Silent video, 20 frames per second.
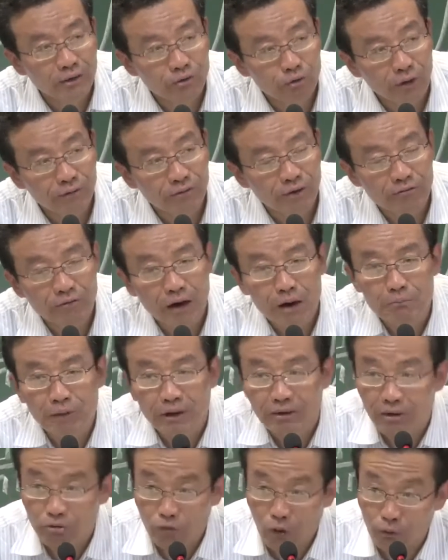廷顿的文
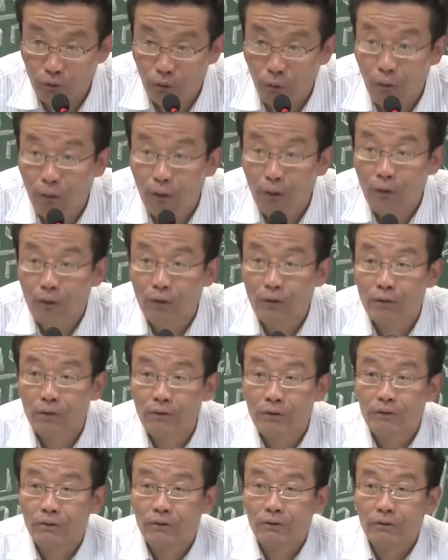明的冲突。
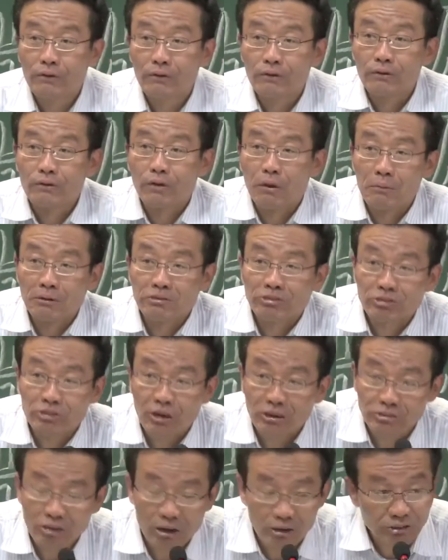我们知
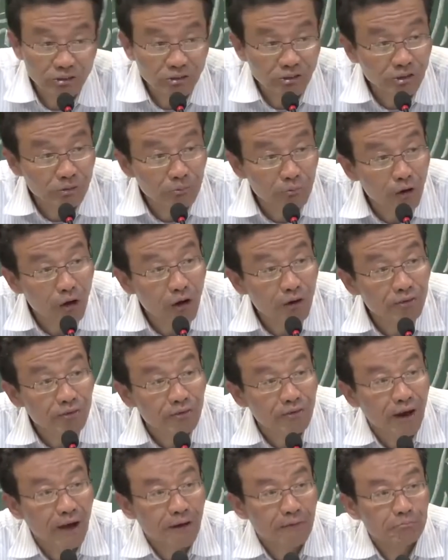道上世纪末
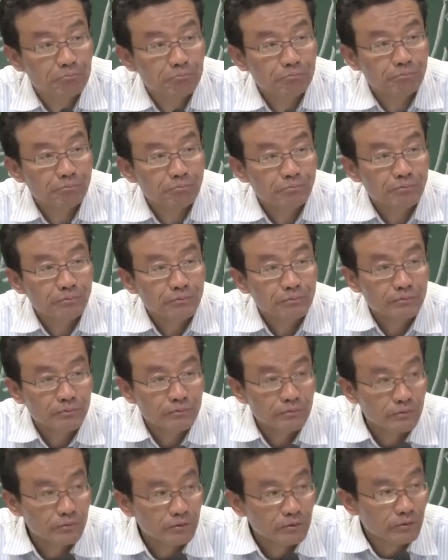是吧？
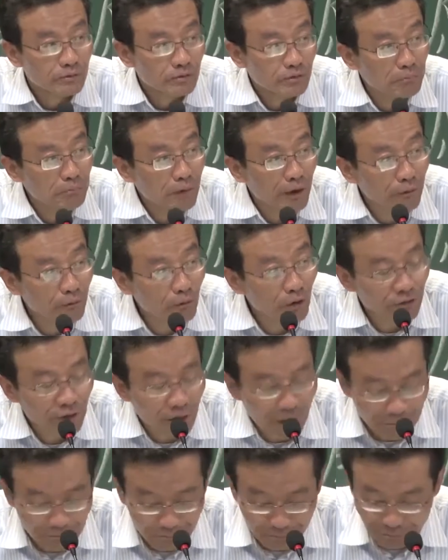就美国
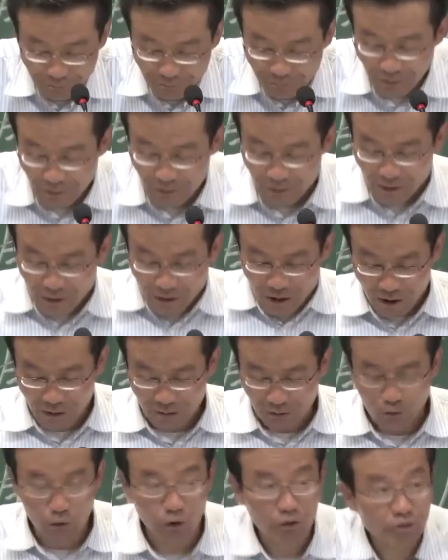的
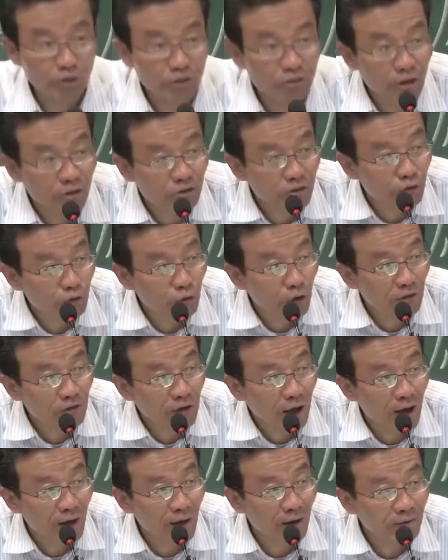国际政治学
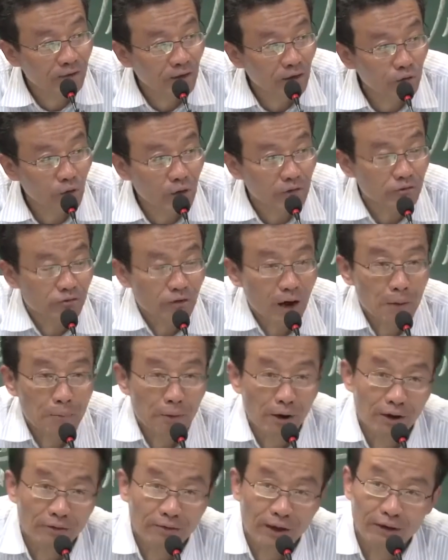家亨廷顿发
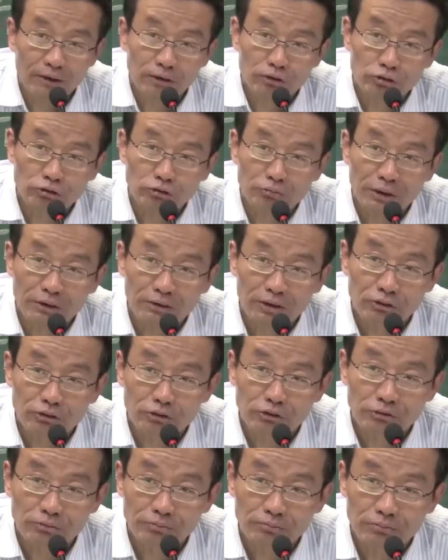表了他的著名的
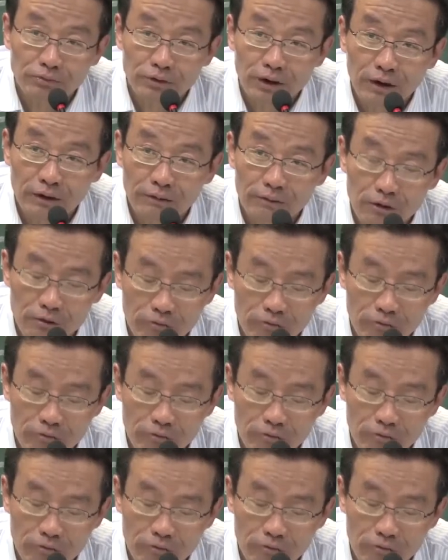书《亨